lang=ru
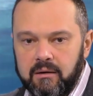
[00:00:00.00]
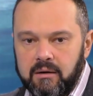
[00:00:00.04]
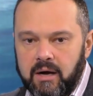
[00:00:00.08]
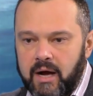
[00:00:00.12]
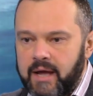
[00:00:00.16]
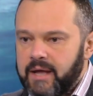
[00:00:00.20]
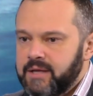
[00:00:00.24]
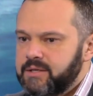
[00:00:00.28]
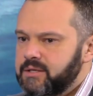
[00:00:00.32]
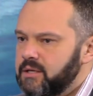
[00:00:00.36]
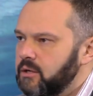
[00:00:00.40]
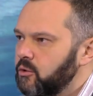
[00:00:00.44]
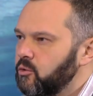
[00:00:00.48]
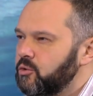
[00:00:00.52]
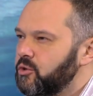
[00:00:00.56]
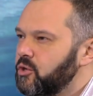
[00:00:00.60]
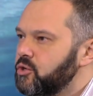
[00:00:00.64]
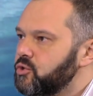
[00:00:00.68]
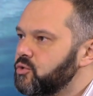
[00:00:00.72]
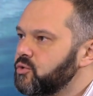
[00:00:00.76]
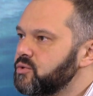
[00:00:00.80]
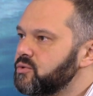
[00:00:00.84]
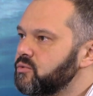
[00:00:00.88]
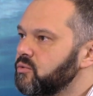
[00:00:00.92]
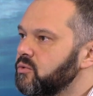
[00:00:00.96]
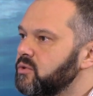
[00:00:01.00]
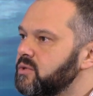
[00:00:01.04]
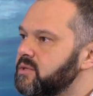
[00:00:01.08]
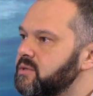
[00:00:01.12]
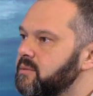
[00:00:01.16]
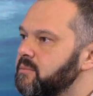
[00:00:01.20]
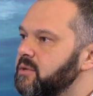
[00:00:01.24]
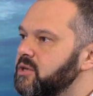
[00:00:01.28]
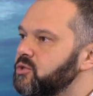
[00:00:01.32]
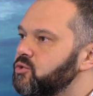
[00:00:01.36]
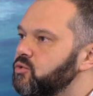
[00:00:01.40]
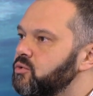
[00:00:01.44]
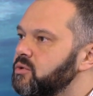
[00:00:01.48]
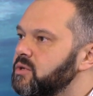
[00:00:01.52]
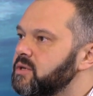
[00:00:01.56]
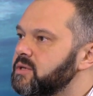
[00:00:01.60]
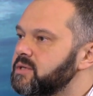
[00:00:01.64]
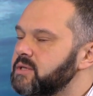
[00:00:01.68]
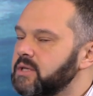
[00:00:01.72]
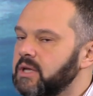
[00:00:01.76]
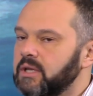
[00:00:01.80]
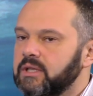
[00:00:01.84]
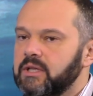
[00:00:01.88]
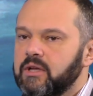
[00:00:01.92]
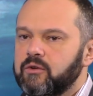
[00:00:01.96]
А эти люди чувствуют себя
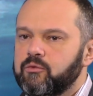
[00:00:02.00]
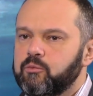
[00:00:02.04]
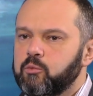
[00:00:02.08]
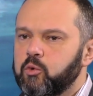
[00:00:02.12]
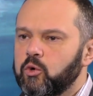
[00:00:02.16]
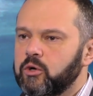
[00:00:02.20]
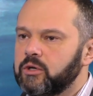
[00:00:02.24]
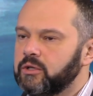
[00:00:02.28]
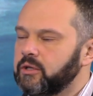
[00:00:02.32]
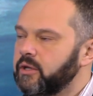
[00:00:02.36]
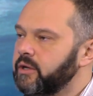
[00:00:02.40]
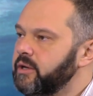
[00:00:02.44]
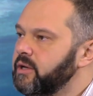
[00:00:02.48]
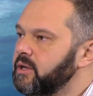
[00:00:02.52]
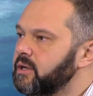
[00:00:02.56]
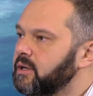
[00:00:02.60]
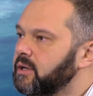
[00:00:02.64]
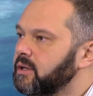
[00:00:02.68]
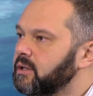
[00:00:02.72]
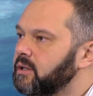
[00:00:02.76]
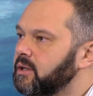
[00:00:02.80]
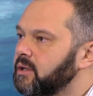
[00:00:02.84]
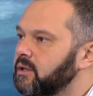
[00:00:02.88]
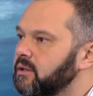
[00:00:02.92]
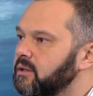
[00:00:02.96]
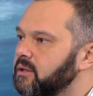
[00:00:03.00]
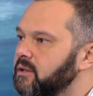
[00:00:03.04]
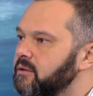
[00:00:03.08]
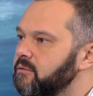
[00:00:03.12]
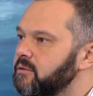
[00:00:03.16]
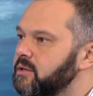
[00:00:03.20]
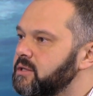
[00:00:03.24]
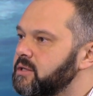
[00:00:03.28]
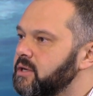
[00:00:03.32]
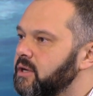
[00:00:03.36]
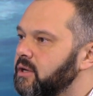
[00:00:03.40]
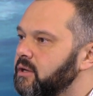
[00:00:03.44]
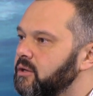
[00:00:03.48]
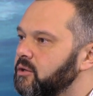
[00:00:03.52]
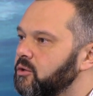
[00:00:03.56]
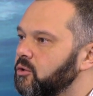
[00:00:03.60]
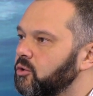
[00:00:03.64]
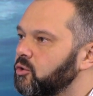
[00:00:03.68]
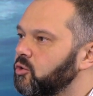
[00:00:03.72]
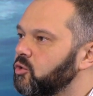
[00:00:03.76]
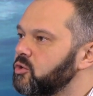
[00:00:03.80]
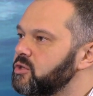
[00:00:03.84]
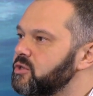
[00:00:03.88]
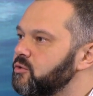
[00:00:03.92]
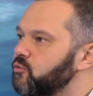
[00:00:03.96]
чудесно. Одна в Пуэрто-Рико, да, доведя
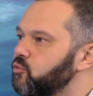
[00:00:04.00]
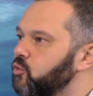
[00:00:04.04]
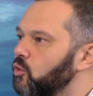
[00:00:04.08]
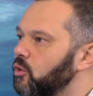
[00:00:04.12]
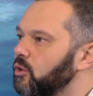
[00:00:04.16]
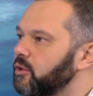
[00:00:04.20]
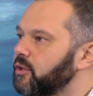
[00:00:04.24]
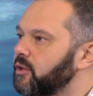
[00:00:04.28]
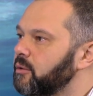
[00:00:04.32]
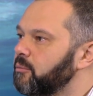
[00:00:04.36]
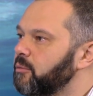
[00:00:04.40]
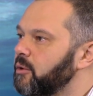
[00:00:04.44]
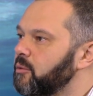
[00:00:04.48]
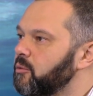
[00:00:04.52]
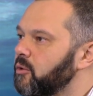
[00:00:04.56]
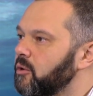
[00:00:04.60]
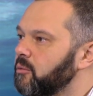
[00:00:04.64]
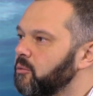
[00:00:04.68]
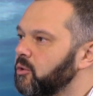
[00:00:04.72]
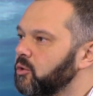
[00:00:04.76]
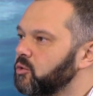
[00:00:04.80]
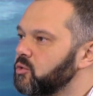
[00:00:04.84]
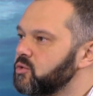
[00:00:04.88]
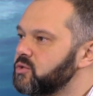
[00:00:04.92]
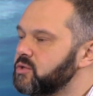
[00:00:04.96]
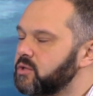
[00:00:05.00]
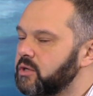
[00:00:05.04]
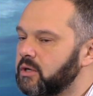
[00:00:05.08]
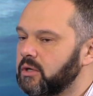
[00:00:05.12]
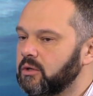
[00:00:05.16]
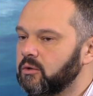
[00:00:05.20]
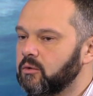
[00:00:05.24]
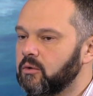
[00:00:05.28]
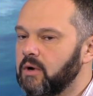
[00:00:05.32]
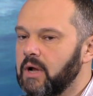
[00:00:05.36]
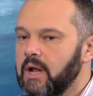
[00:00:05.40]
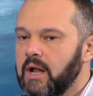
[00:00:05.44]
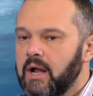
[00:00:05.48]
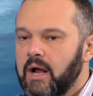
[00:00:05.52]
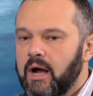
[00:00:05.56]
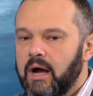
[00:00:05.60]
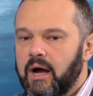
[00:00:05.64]
ее до дефолта, по-моему, эту страну.